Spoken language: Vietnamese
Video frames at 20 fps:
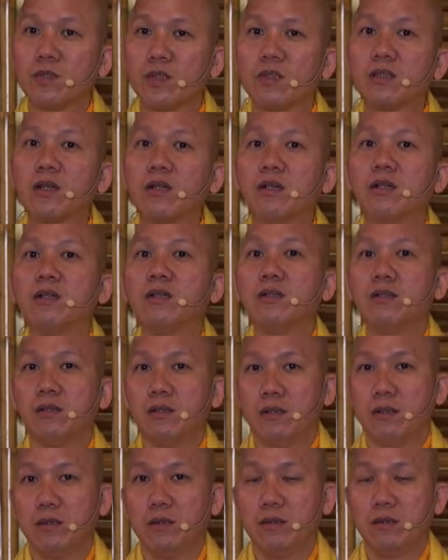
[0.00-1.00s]
chứ tưởng
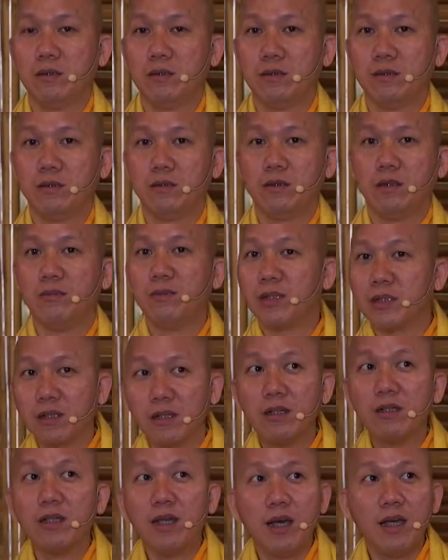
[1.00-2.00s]
là mình
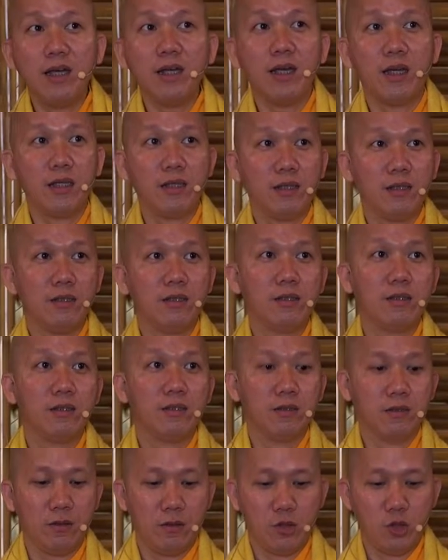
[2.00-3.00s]
tưởng nhớ lại
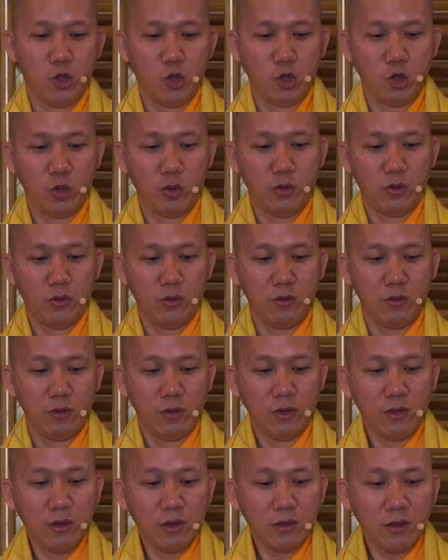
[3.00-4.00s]

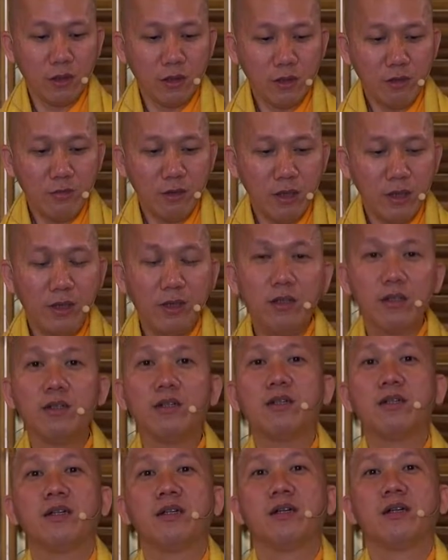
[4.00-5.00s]
rồi hương tưởng vậy nó
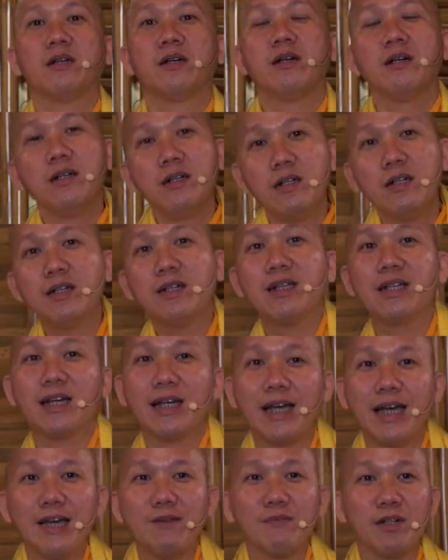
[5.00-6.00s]
hương hương là
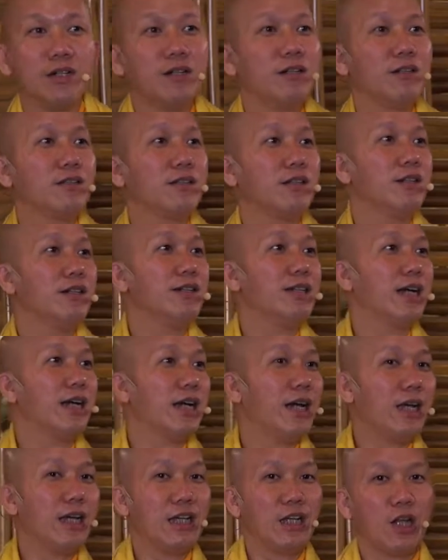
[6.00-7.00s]
khác mà hương tưởng là
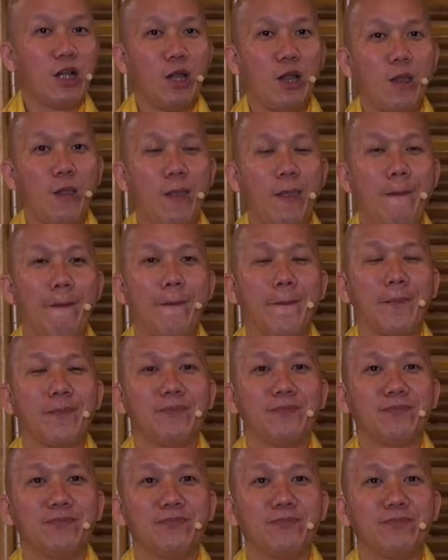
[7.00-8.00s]
khác
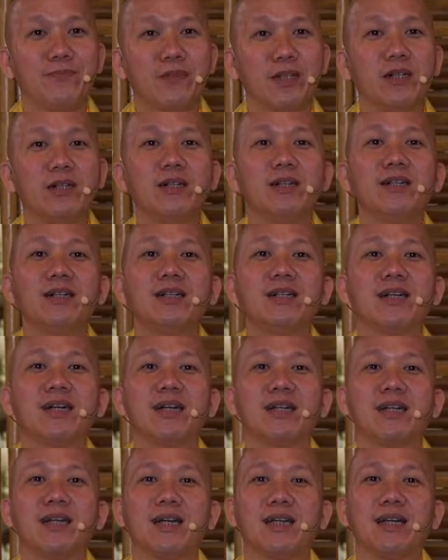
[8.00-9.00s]
hương
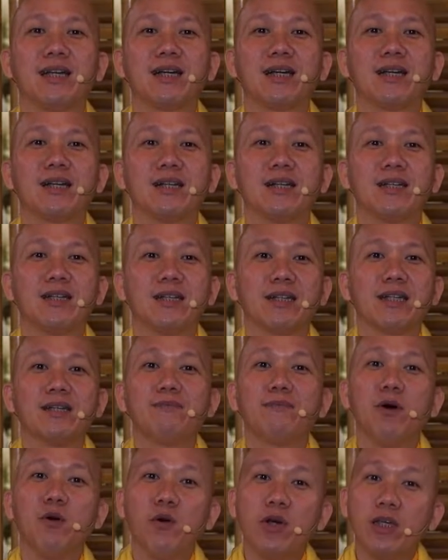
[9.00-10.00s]
là là là cái cái
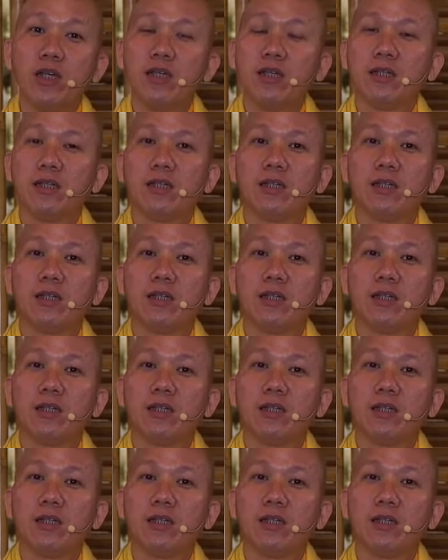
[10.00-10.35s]
mùi